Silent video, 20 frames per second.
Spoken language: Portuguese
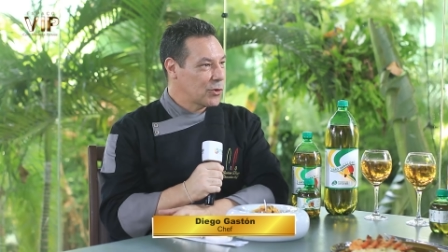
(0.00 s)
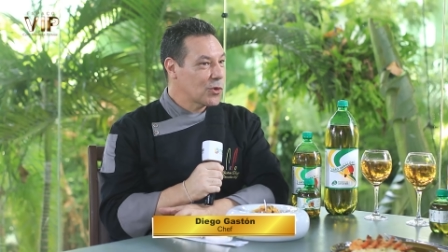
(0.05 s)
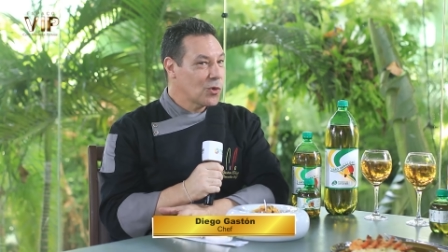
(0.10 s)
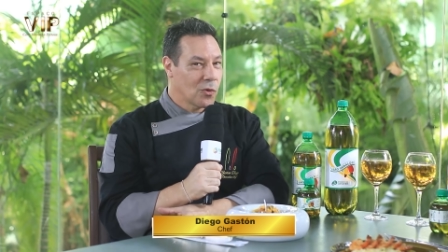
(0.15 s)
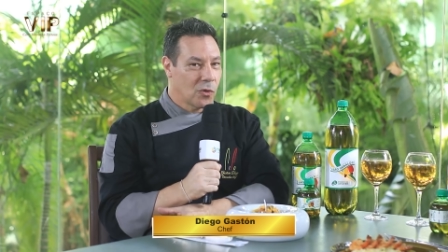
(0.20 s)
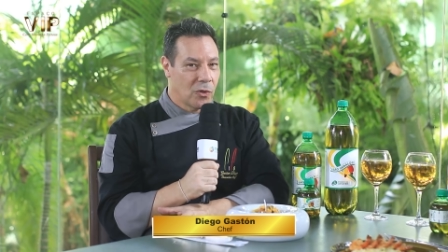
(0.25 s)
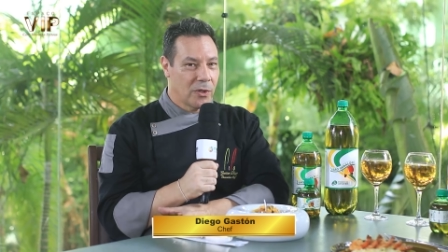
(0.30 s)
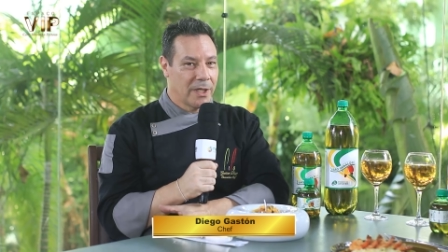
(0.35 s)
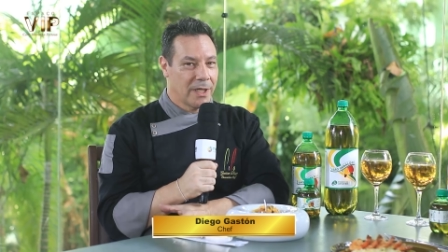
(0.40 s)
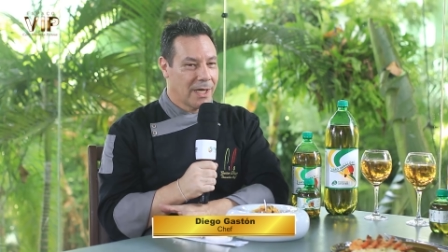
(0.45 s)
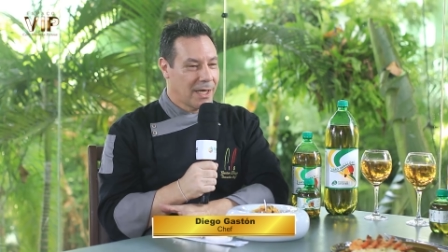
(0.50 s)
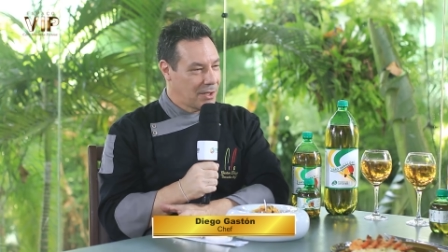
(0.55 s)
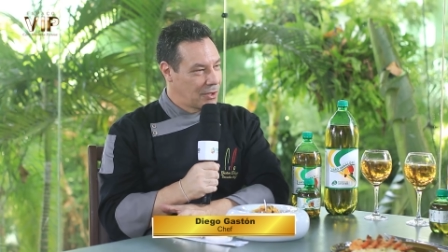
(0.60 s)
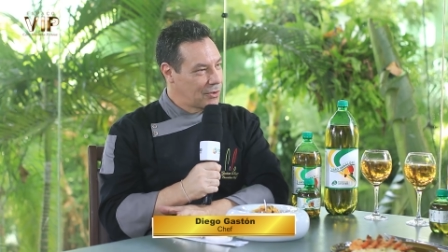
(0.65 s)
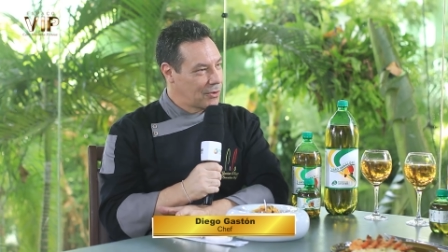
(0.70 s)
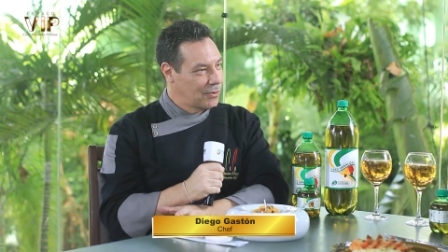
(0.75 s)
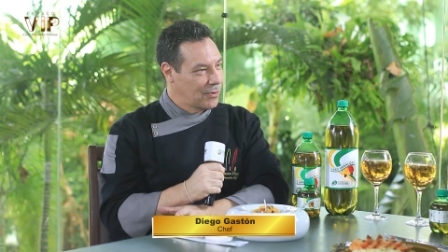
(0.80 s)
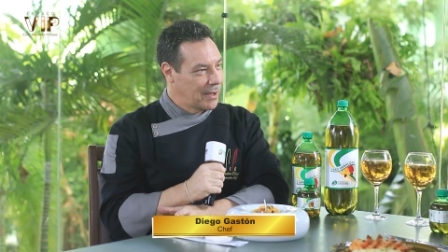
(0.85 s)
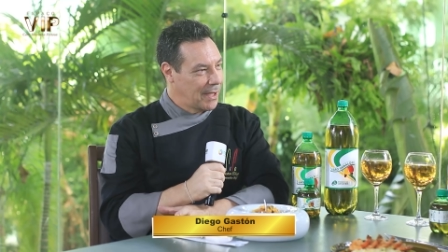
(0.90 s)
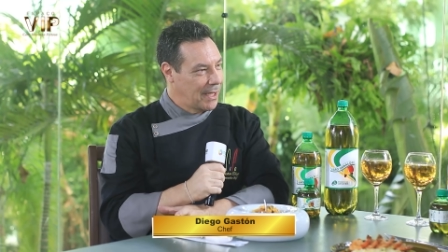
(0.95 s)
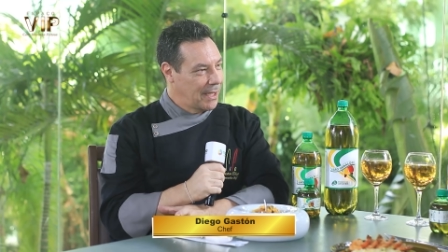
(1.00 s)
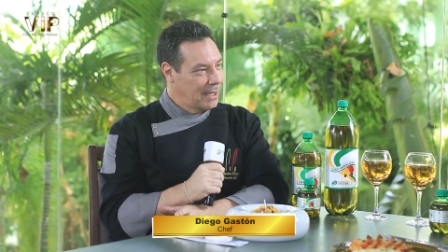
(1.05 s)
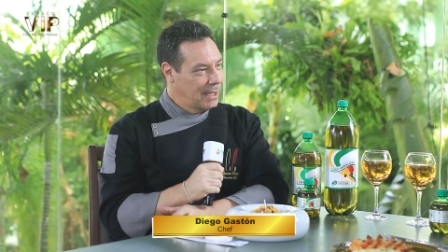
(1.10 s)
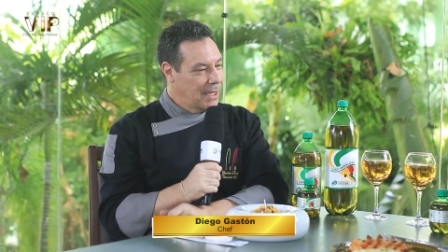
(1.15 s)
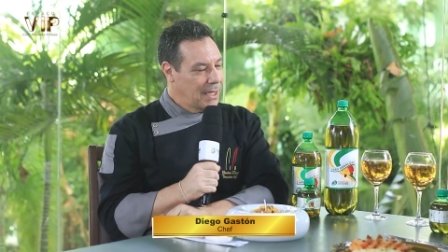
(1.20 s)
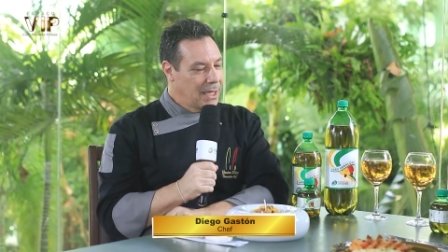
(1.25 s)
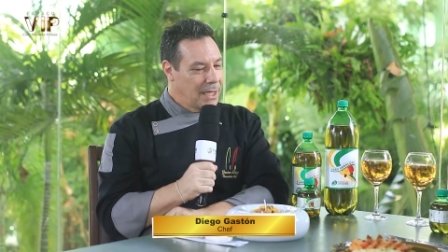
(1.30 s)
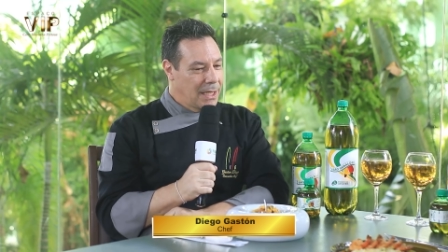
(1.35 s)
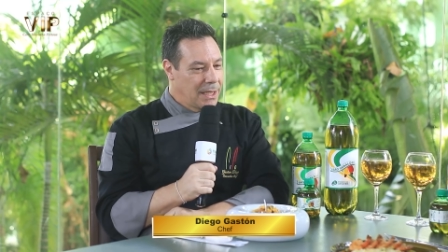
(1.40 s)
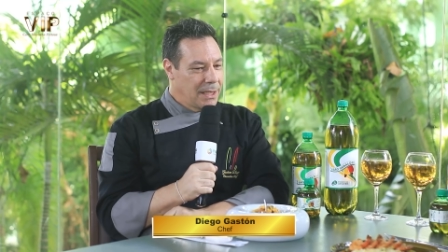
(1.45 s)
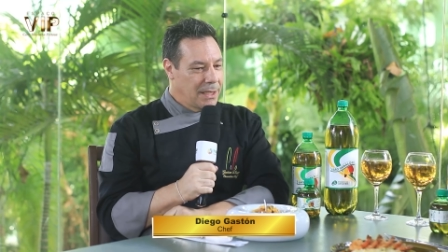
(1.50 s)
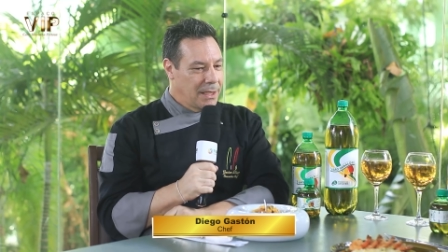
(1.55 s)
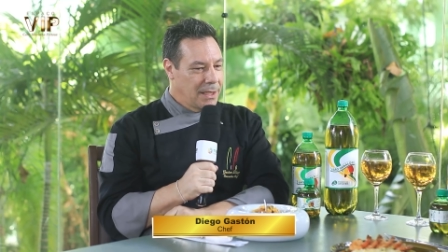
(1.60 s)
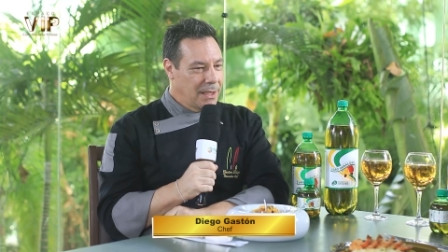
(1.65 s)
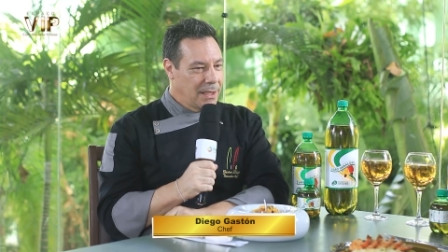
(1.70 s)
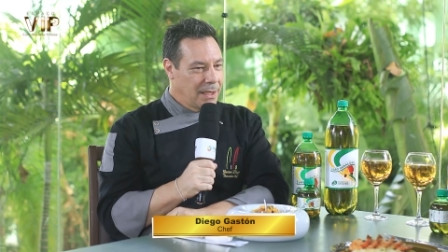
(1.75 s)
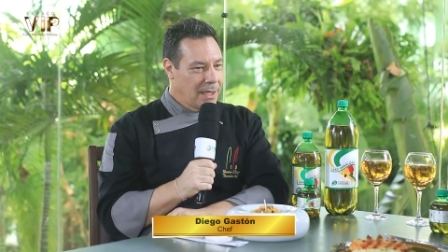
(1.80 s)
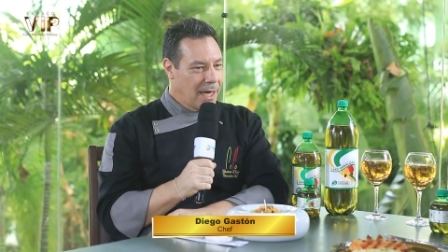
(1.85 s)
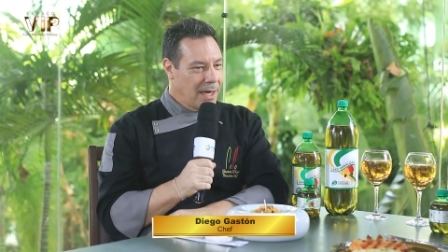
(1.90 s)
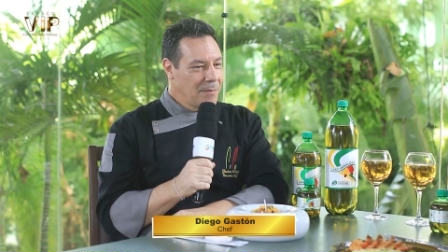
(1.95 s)
suco de caju, né?
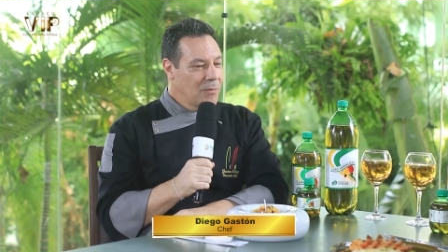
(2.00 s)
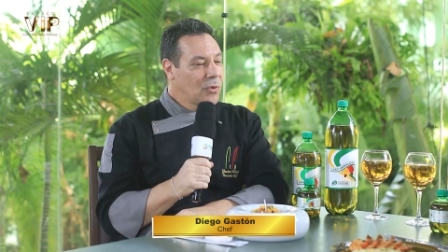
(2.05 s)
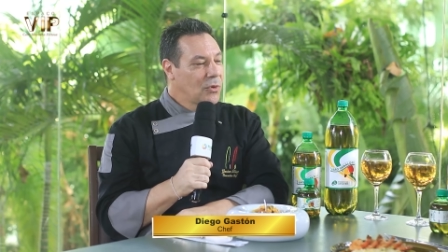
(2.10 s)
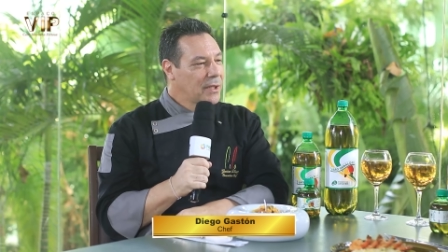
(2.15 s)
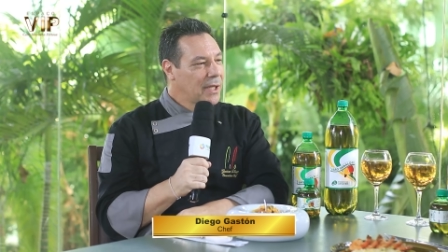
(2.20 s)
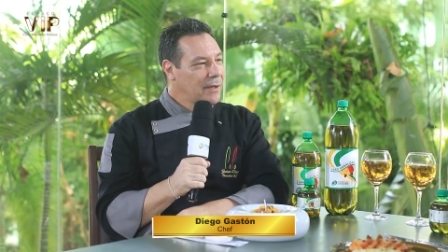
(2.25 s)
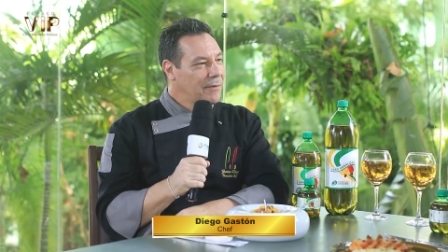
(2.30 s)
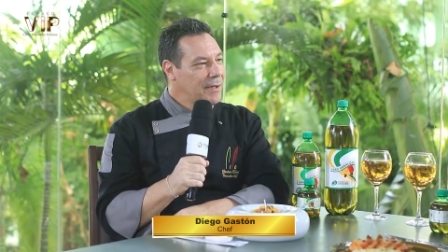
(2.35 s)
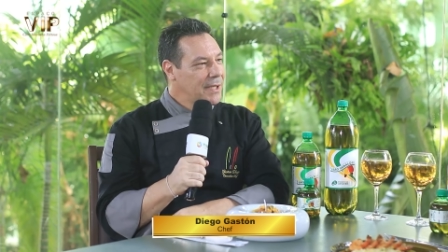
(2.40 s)
E há muitas